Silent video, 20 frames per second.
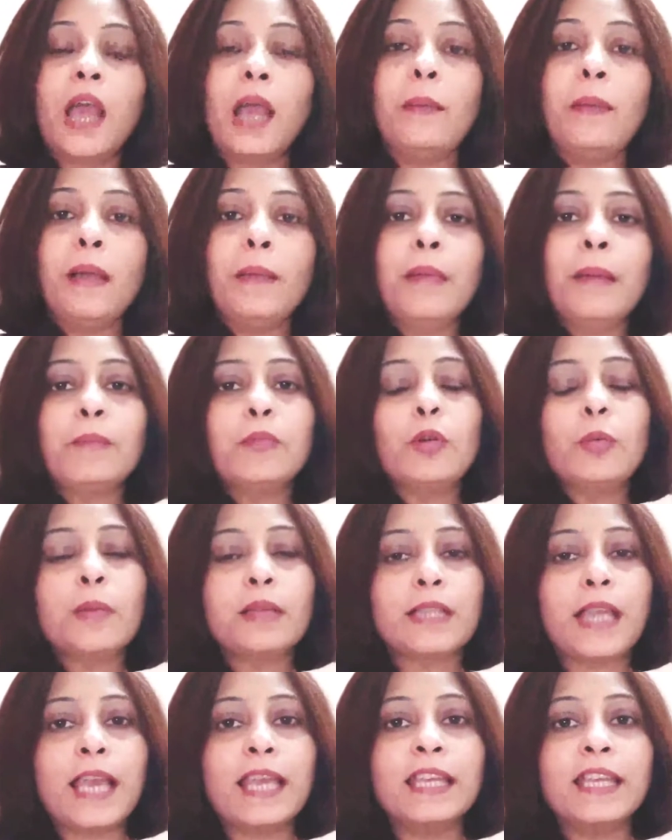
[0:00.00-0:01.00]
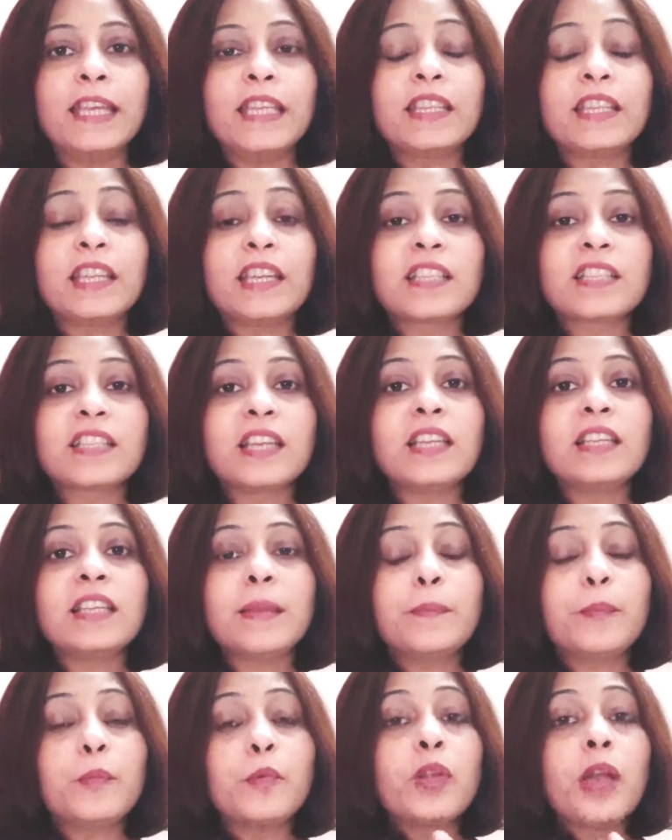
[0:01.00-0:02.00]
अब हम आपको बताएंगे दरअसल
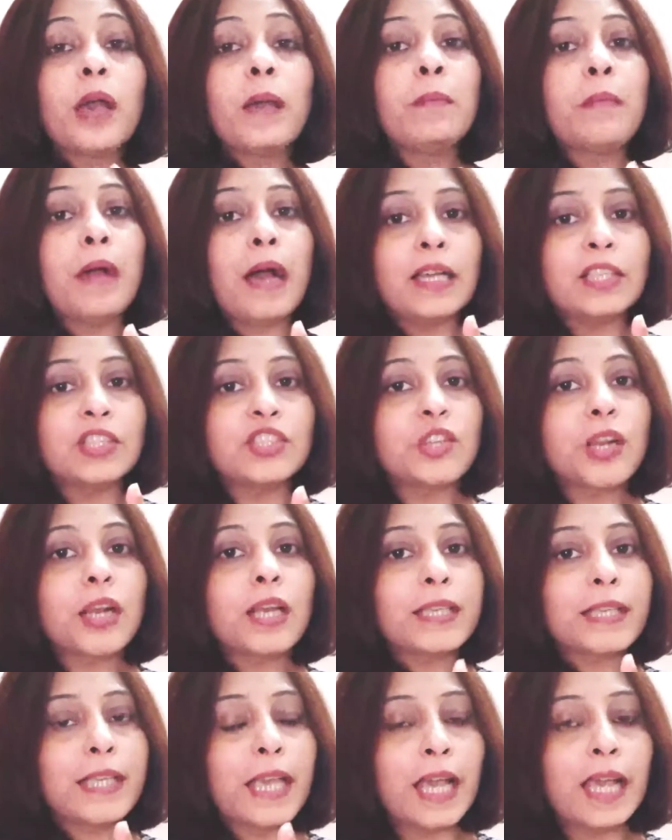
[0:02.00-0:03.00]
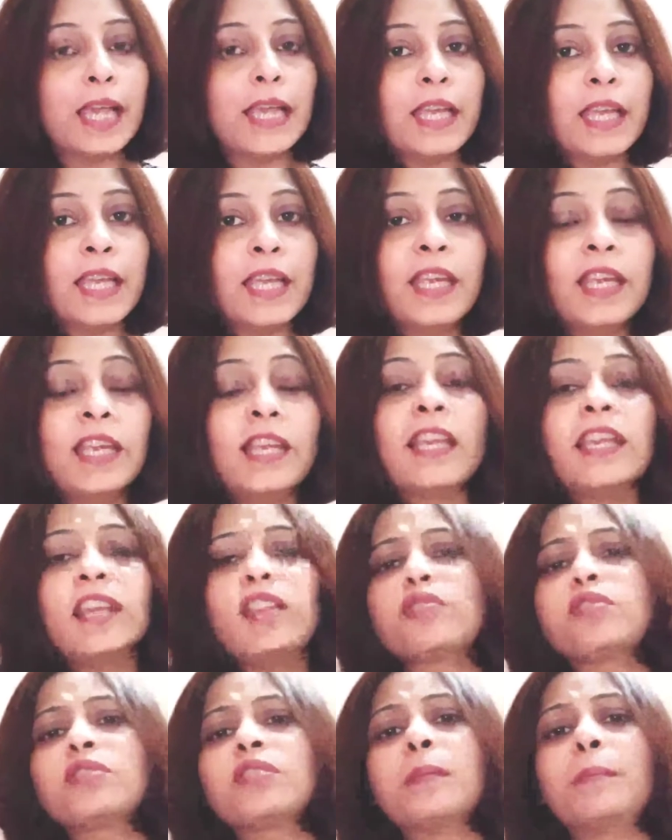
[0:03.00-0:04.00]
ये पूरा मांजरा क्या है
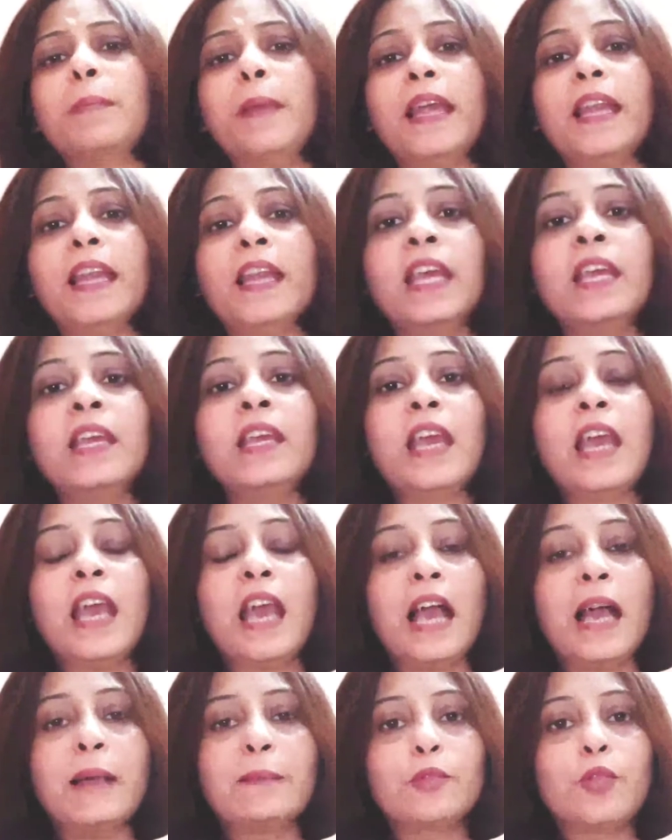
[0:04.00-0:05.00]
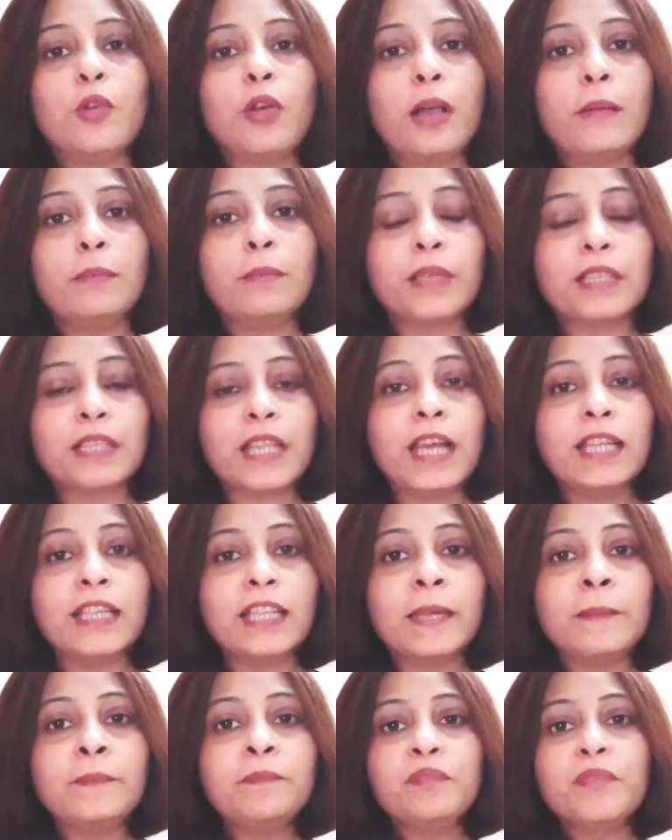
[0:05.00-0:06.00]
लेकिन उससे पहले आपको हम बता
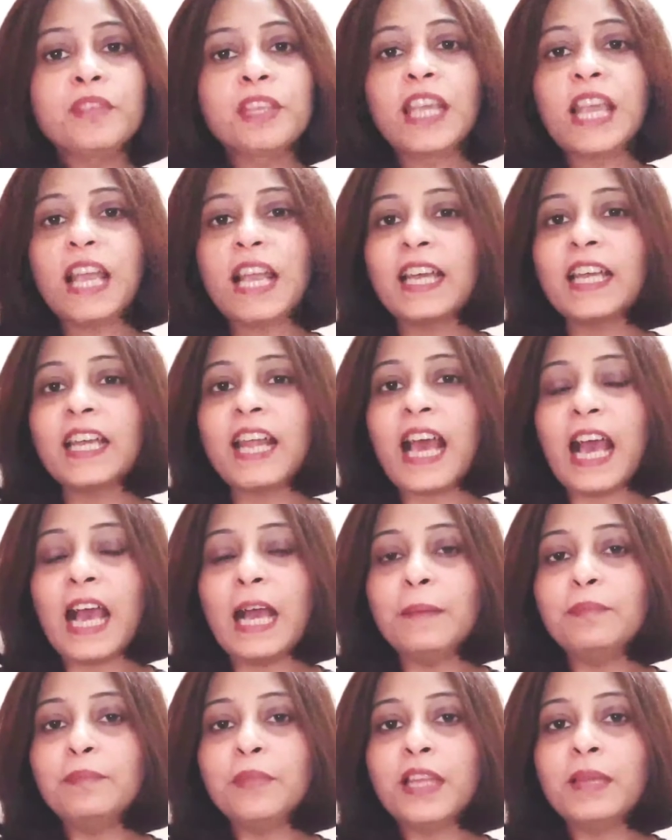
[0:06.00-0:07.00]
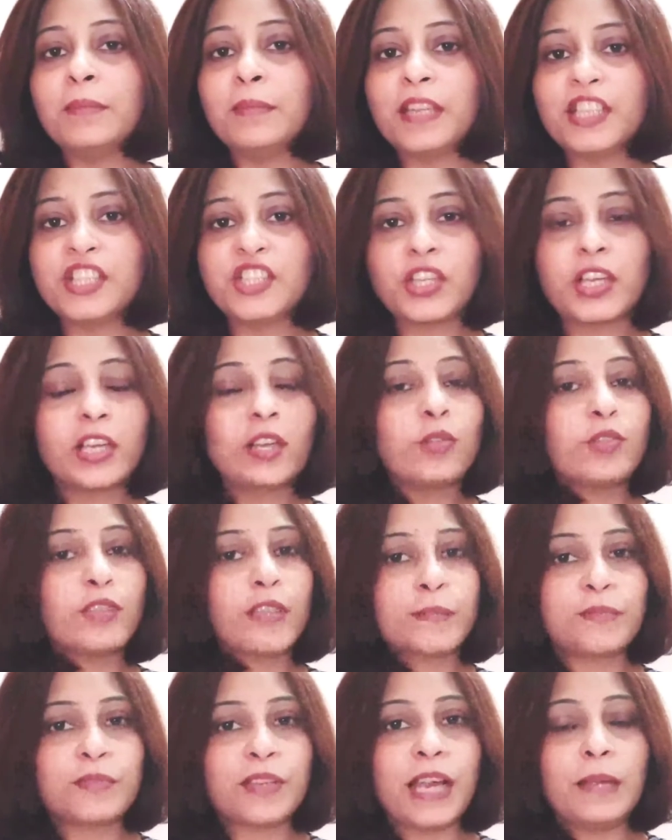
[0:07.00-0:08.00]
दें कि अगर आपने मेरे इस चैनल को
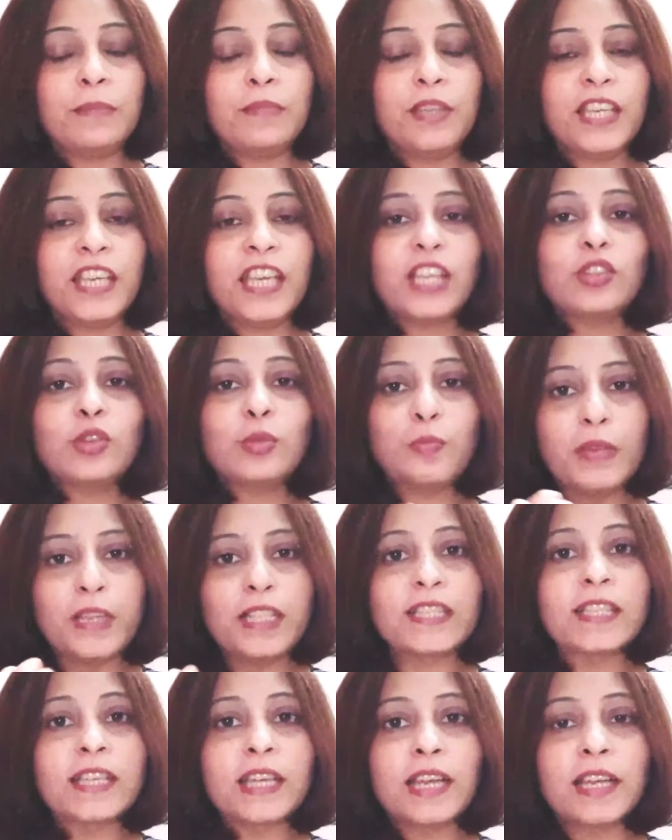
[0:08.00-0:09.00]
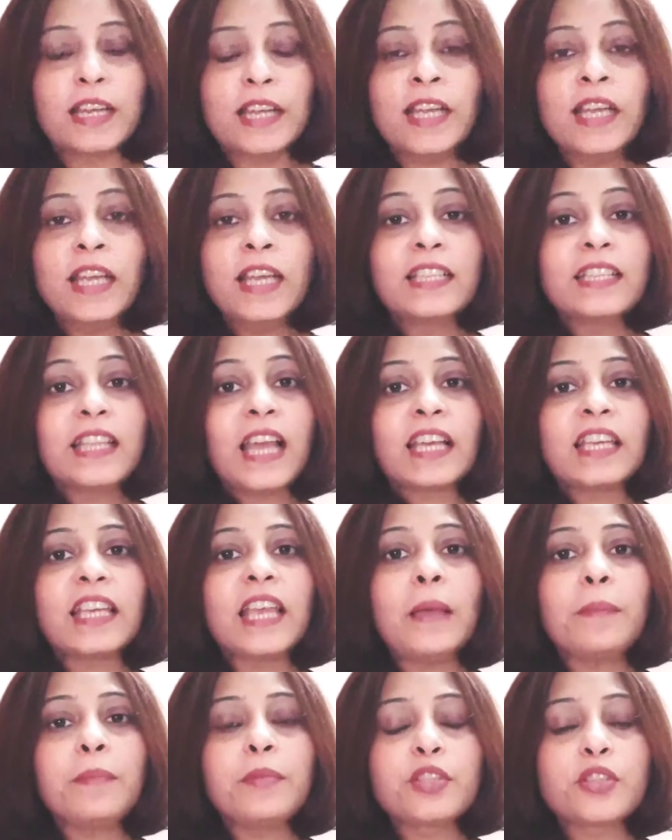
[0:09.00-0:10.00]
सब्सक्राइब नहीं किया तो प्लीज़ कर ले ताकि
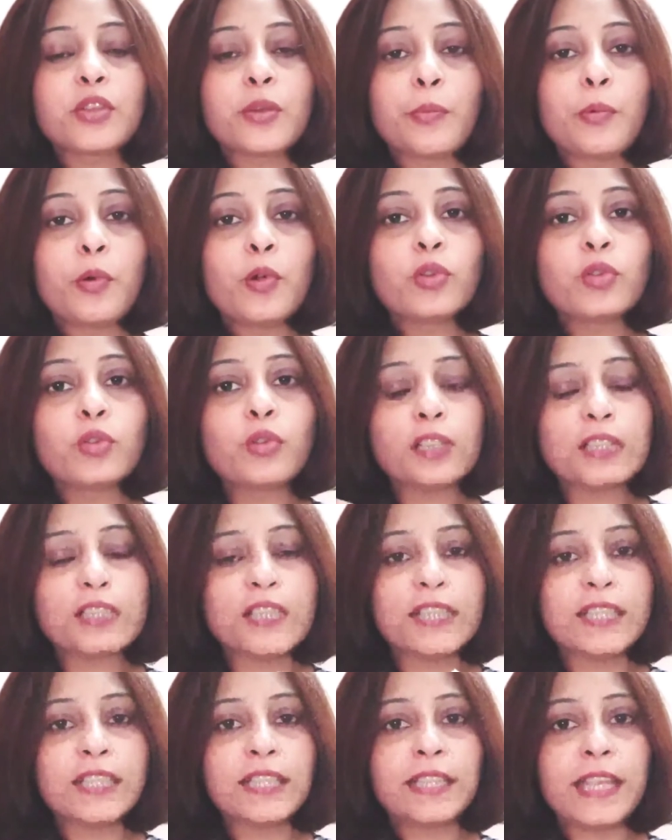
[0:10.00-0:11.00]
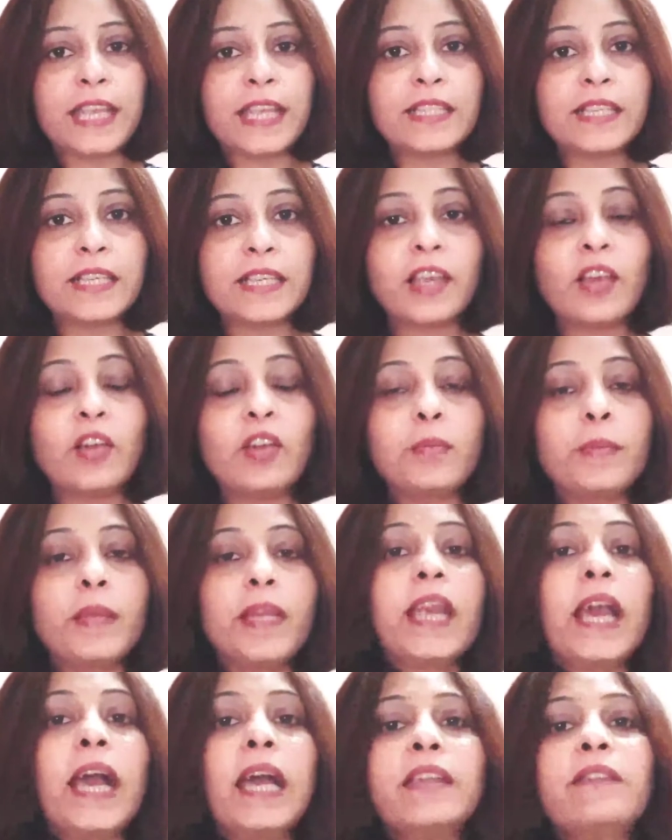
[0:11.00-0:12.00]
आप इस रिपोर्ट को अच्छे से देख सकें और
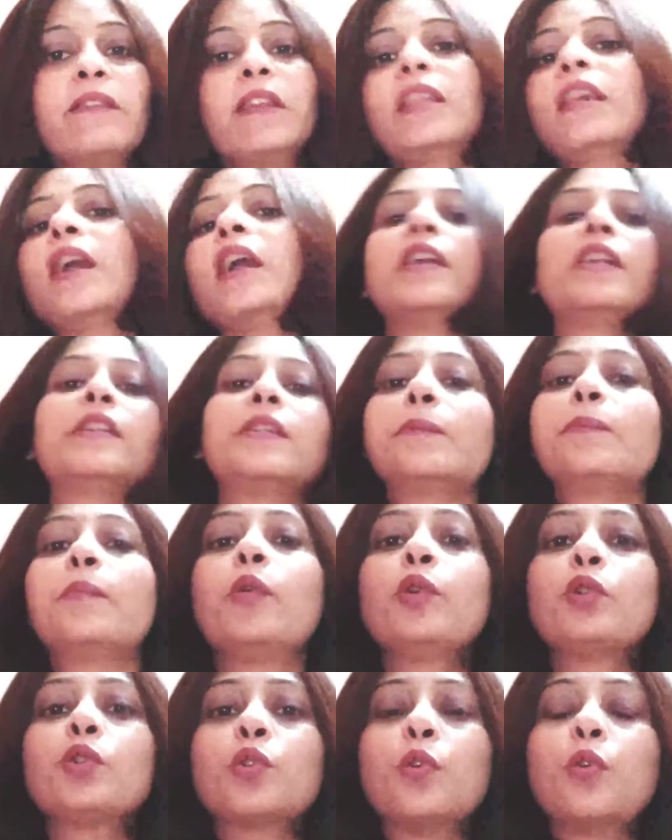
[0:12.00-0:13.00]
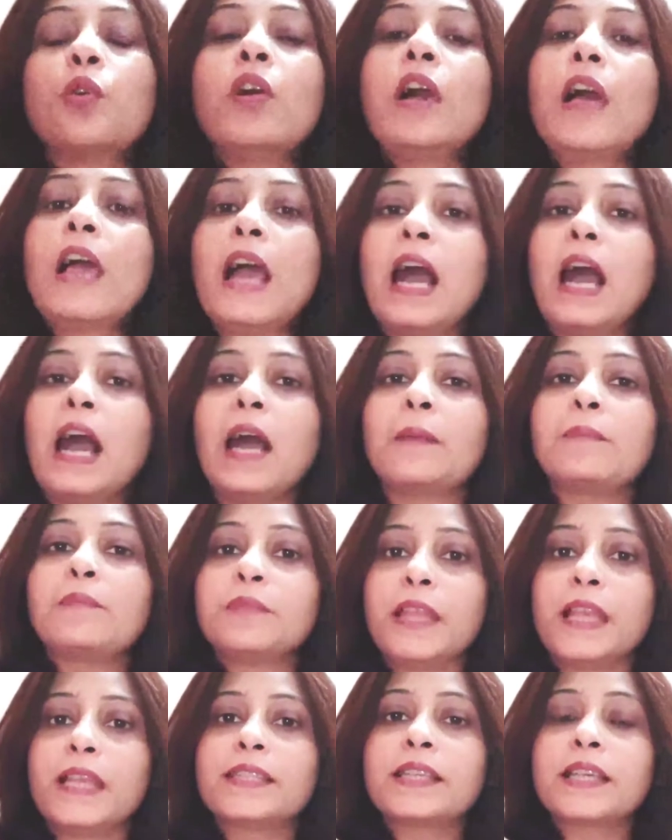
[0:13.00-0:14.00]
मेरे आने वाली हर रिपोर्ट को आप
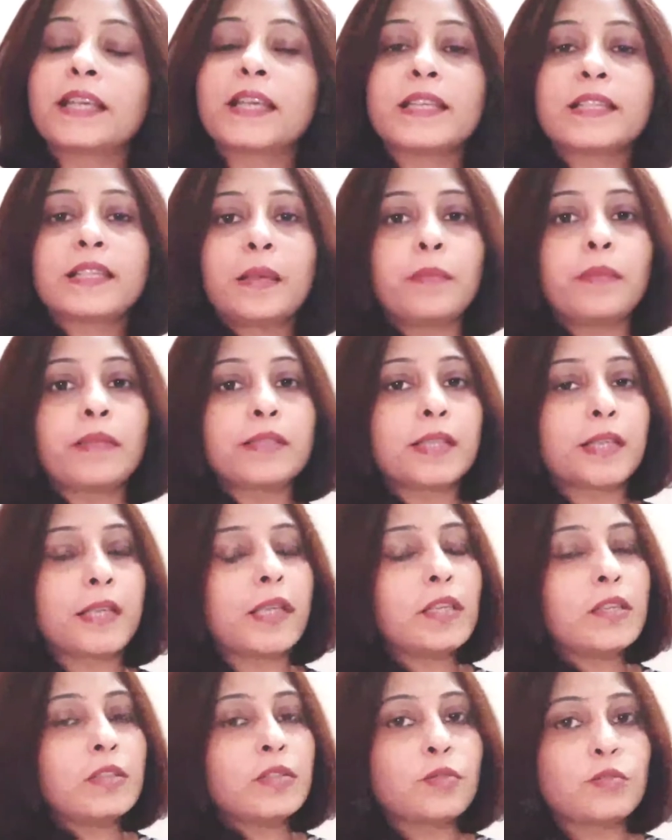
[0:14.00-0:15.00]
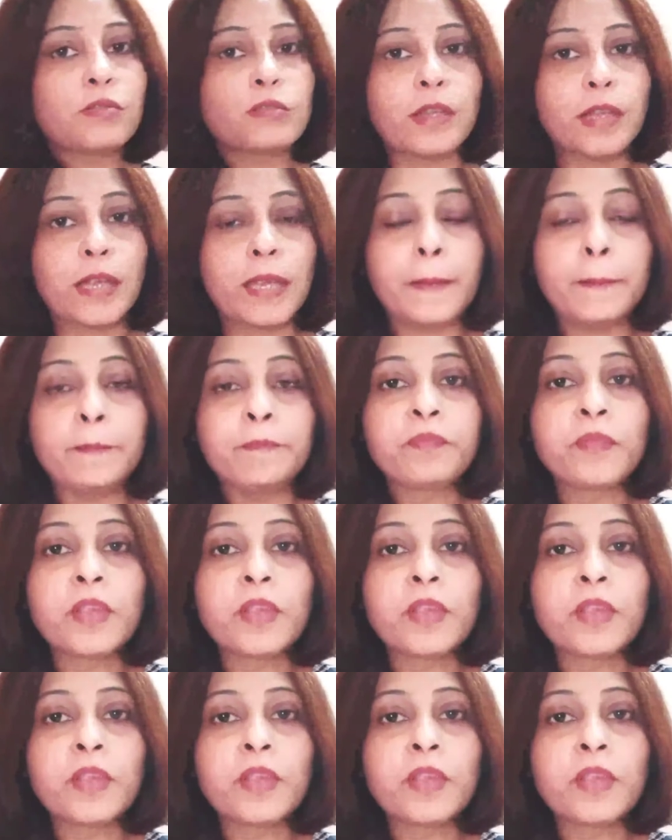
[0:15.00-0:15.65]
देख सकें समझ सकें सुन सकें